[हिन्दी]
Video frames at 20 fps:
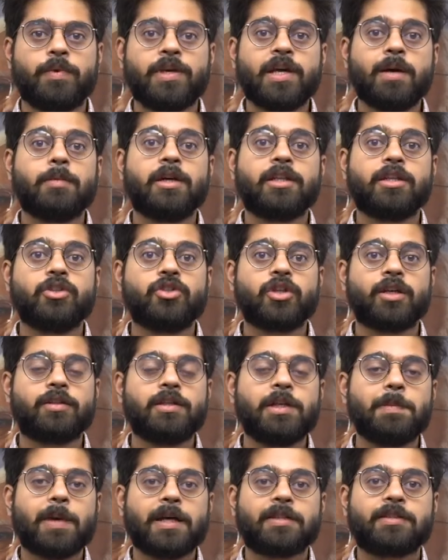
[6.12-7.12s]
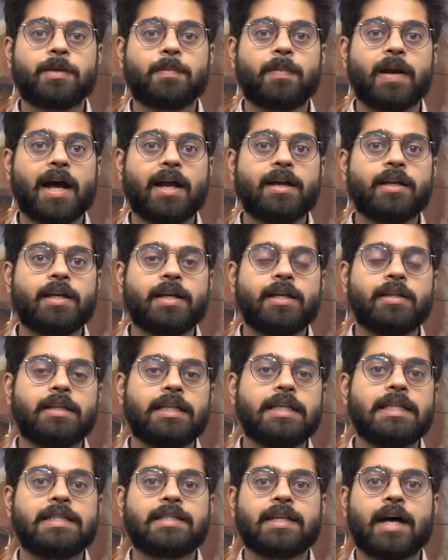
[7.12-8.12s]
पीएम गतिशक्ति मास्टर प्लान के
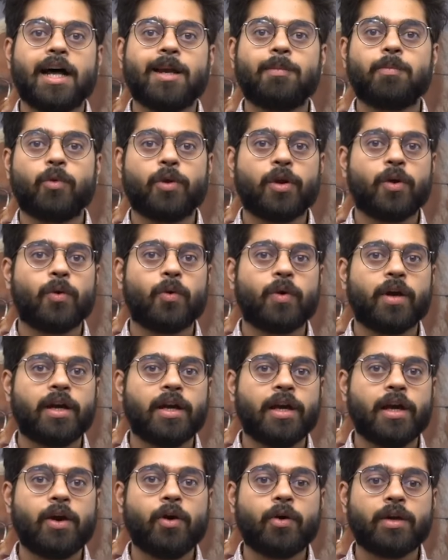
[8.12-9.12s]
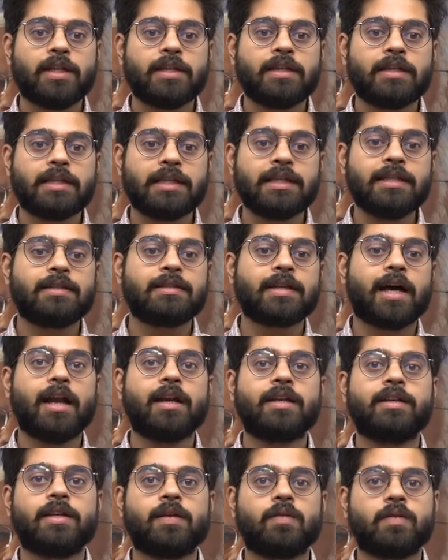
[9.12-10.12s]
तीन साल पूरे हो गए हैं और इन तीन
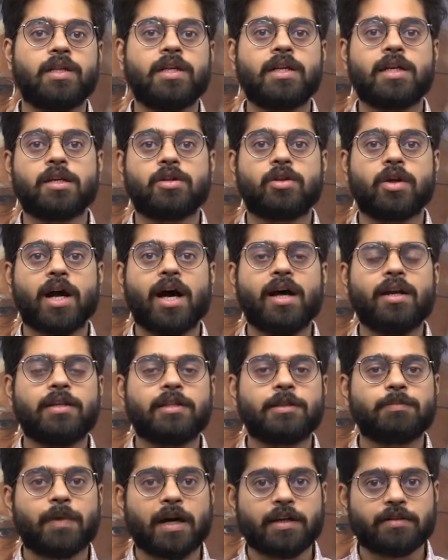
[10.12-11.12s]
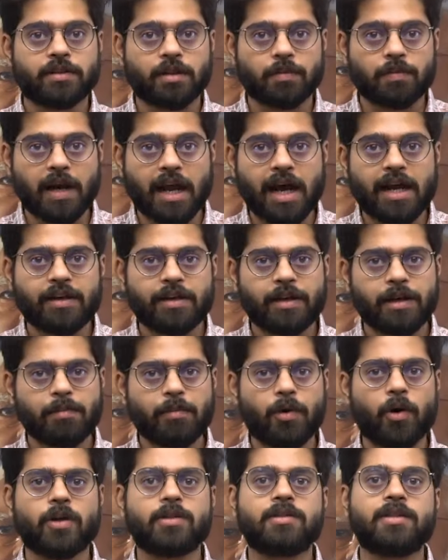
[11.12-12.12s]
साल की अवधि के दौरान इस मास्टर प्लान ने
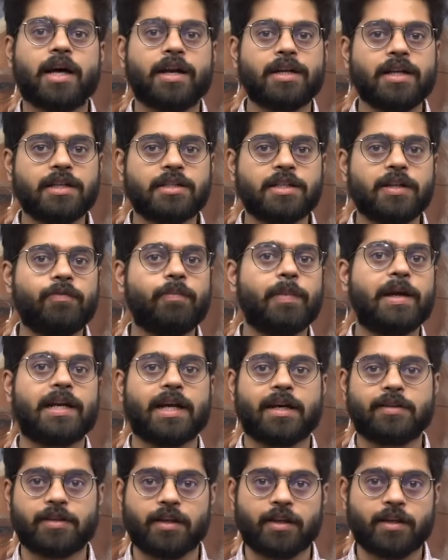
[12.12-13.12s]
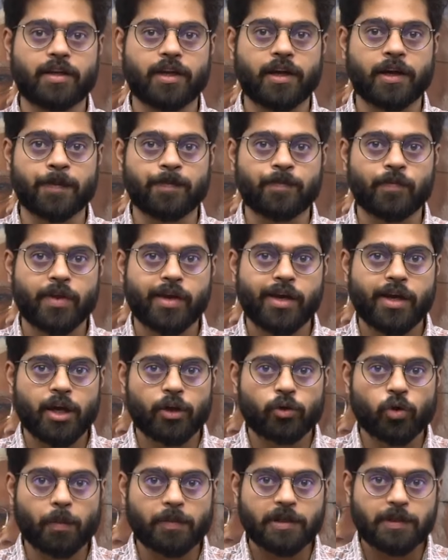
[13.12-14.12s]
बहुत सारी अचीवमेंट हासिल की हैं
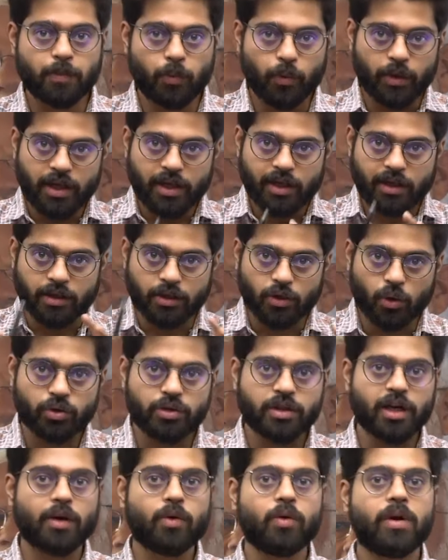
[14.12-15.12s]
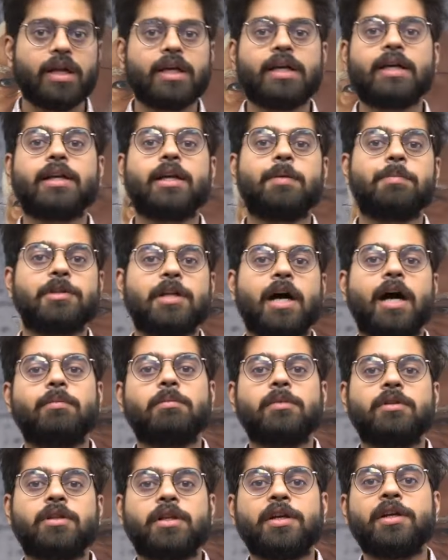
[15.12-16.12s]
तो अब इस पूरी योजना को लेकर के
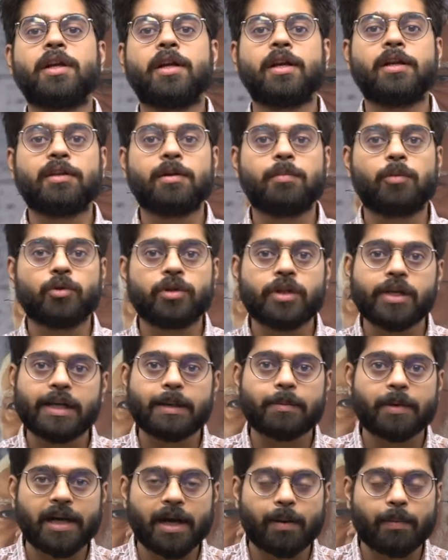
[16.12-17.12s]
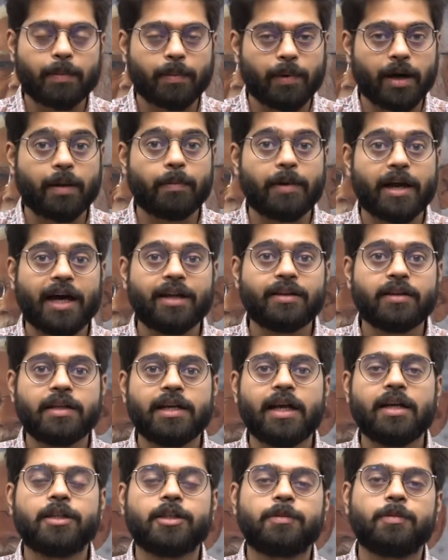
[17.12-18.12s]
प्रधानमंत्री नरेंद्र मोदी ने बया, बड़ा बयान
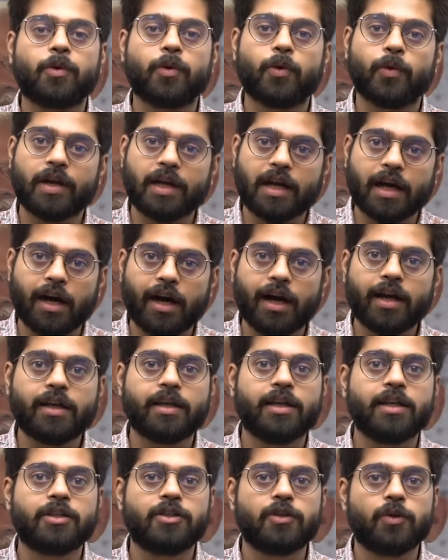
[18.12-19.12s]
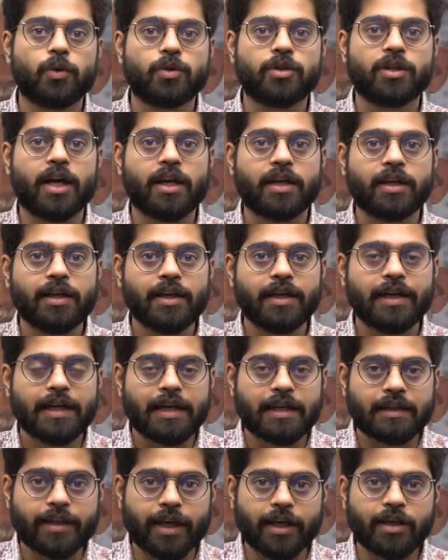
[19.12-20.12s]
दिया जिसमें उन्होंने कहा कि इस योजना ने
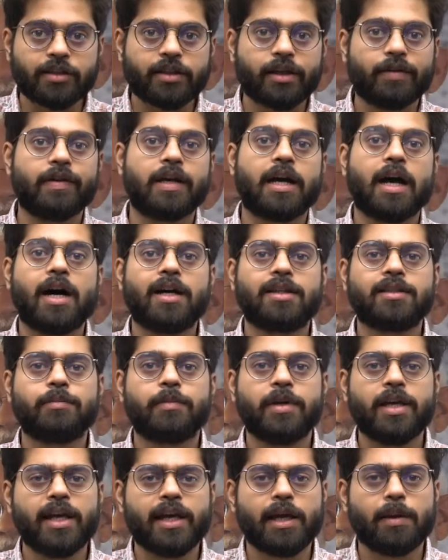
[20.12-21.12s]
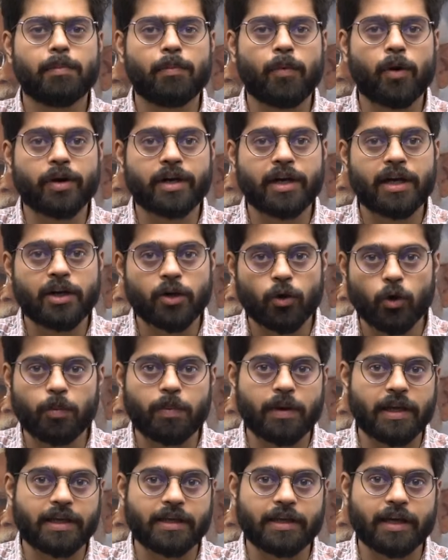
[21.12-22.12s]
देश के विकास में एक इम्पॉर्टेंट रोल
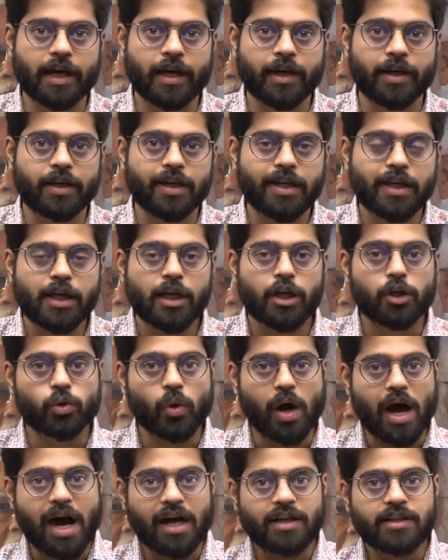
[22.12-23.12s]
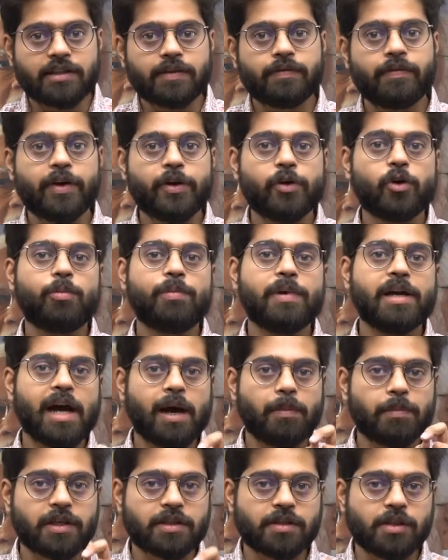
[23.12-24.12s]
प्ले किया है तो आज इस वीडियो में
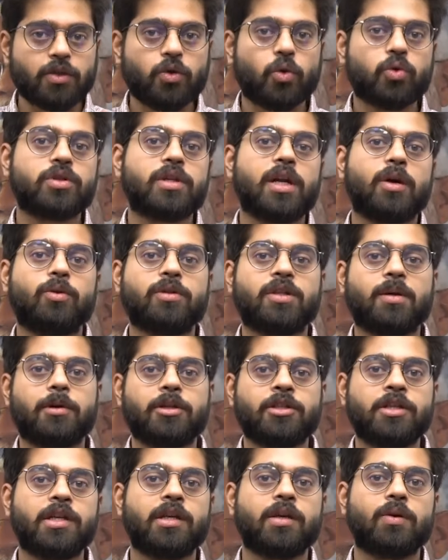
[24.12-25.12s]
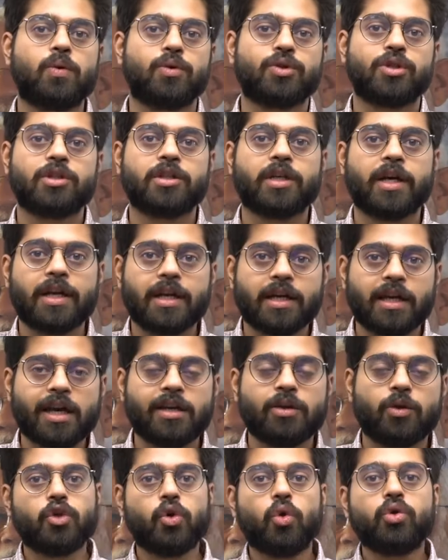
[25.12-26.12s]
हम इसी योजना को समझने की कोशिश
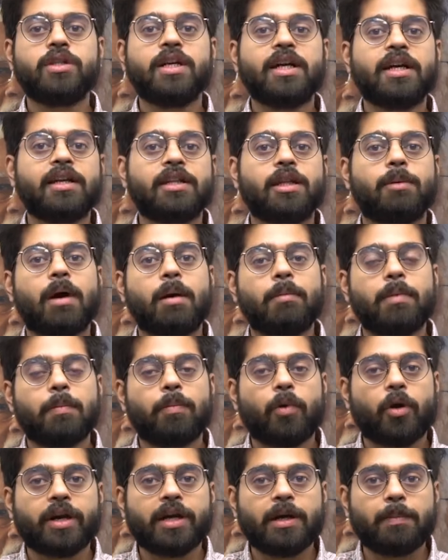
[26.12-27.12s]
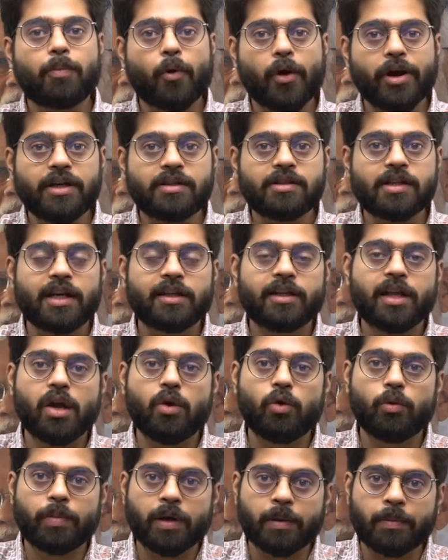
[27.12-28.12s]
करेंगे योजना के तमाम इंपॉर्टेंट पॉइंट्स क्या थे
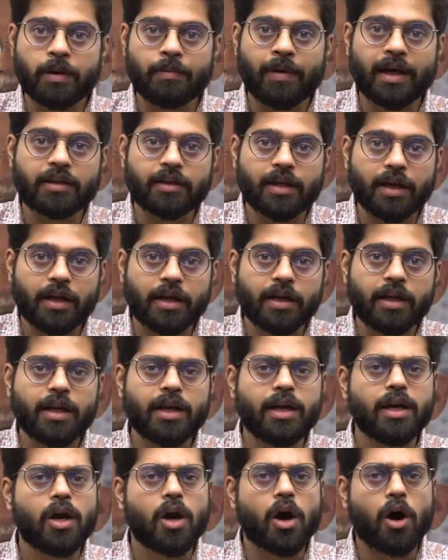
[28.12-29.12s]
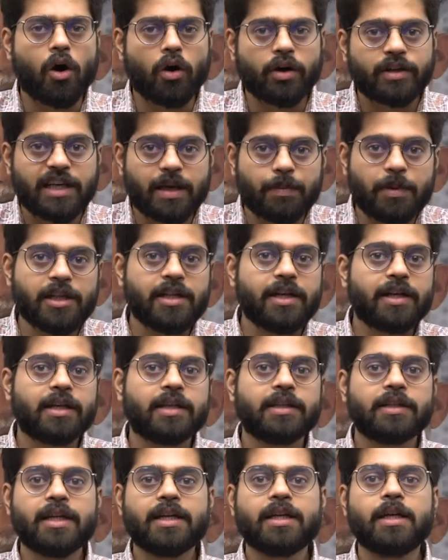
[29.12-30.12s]
उन पर भी बात करेंगे और ये भी
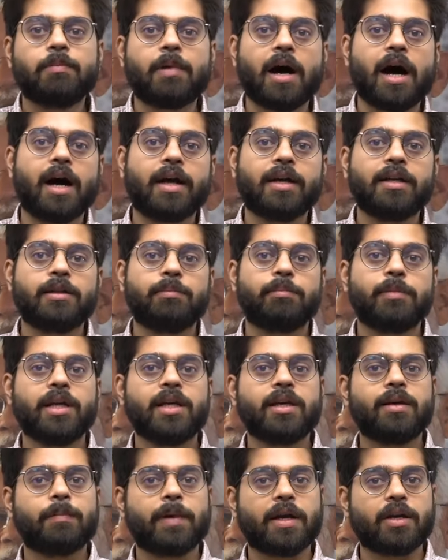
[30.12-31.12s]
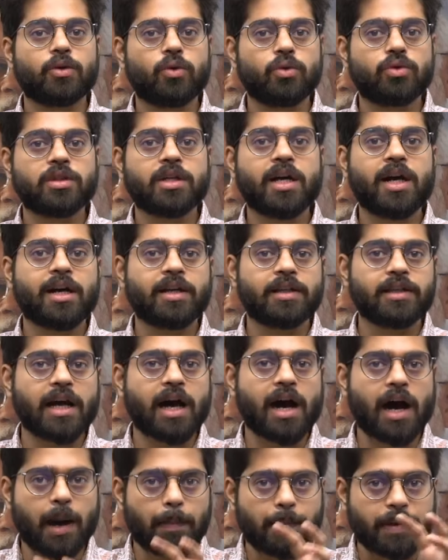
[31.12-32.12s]
देखेंगे कि भारत में परियोजना या
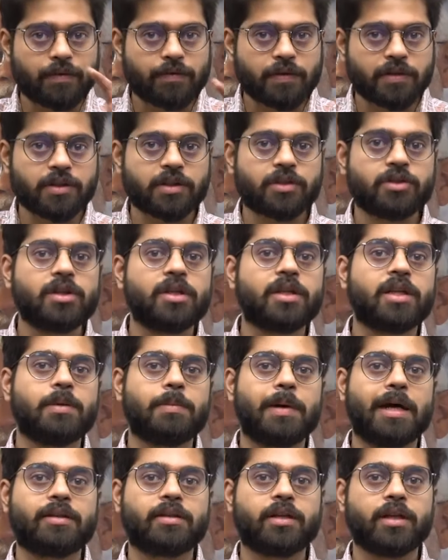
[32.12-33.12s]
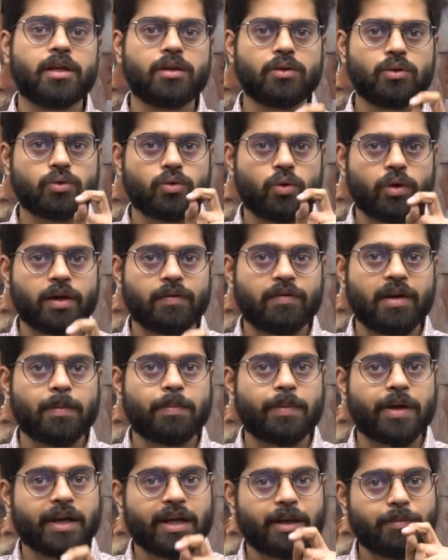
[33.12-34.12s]
आप इंफ्रास्ट्रक्चर की बात करें तो उसको
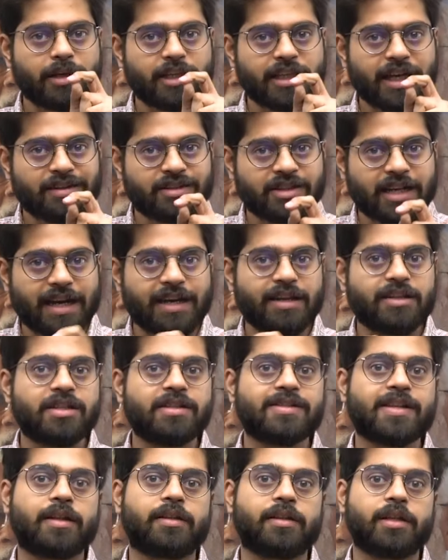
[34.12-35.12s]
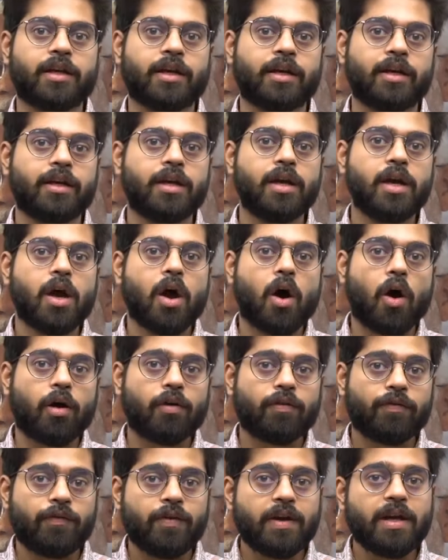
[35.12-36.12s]
डेवलप करने में क्या चैलेंजेस आते हैं
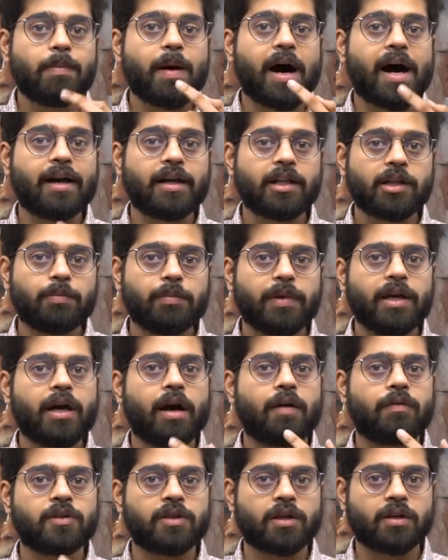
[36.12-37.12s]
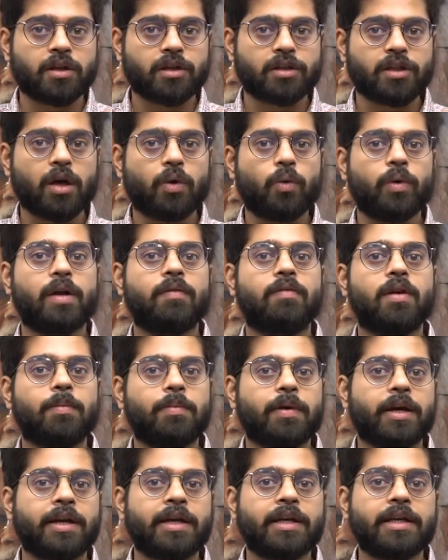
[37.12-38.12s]
और फिर भारत में अवसंरचना को डेवलप
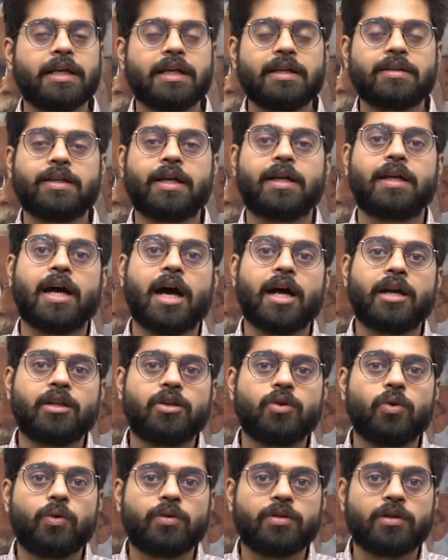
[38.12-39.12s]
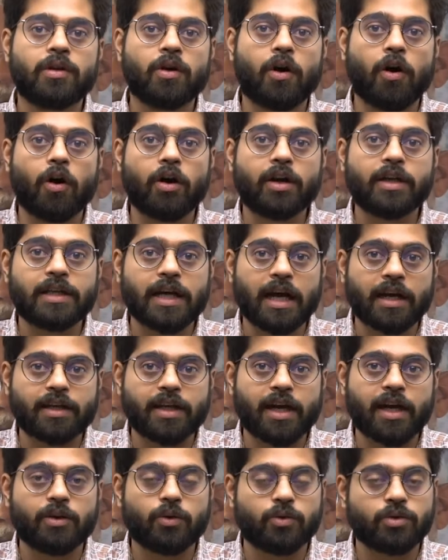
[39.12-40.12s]
करने के लिए सरकार की ओर से और क्या
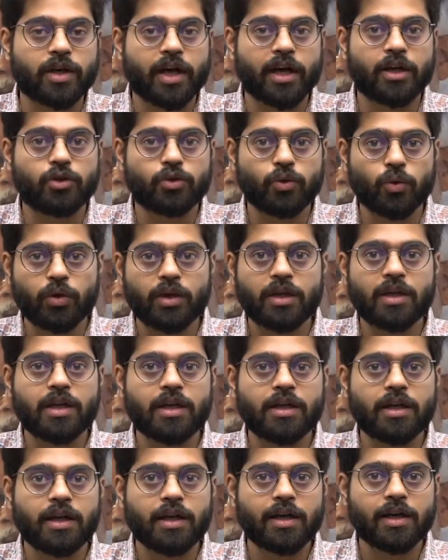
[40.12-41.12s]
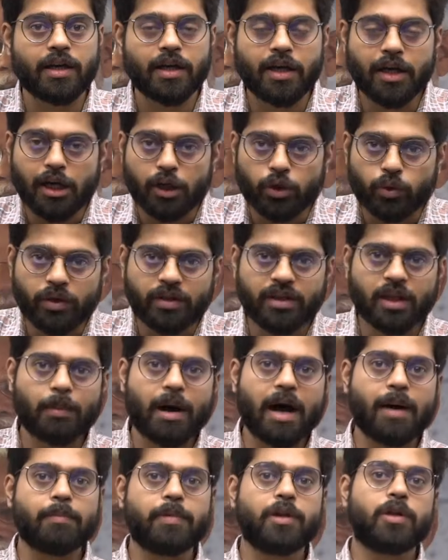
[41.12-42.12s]
क्या योजनाएं शुरू की गई हैं तो इन
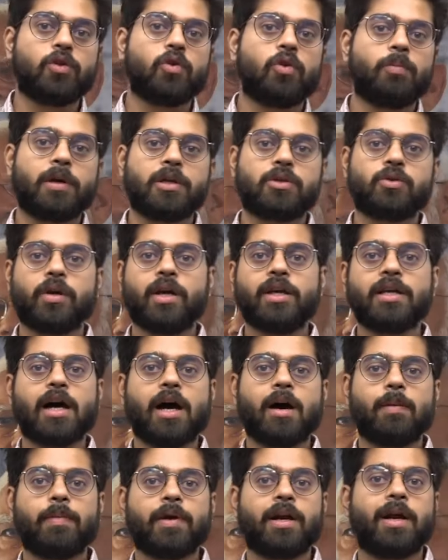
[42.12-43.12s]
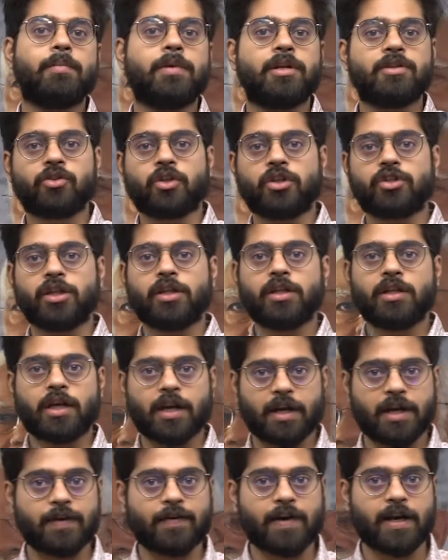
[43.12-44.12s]
तमाम बिंदुओं पर जो है यहाँ पर हम डिस्कशन
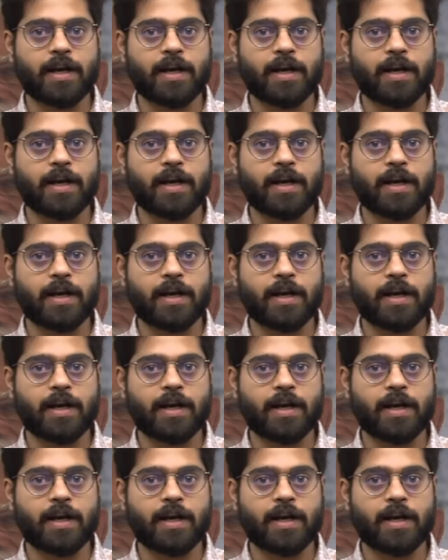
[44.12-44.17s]
करने